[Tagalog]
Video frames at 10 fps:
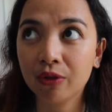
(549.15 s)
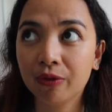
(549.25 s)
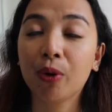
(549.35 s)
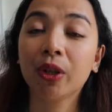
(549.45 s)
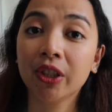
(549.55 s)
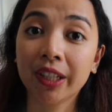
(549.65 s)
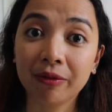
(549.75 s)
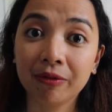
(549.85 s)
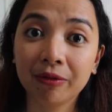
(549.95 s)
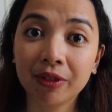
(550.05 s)
to 4
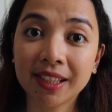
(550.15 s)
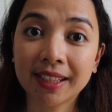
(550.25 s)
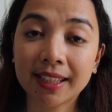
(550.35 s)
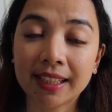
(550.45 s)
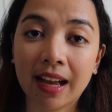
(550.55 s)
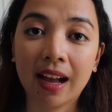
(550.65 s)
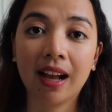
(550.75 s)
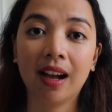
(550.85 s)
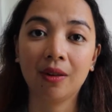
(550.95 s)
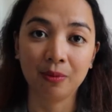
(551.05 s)
shifts
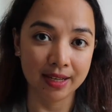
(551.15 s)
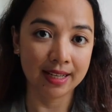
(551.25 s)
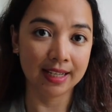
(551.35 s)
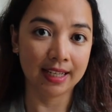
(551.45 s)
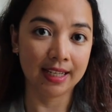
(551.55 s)
a week.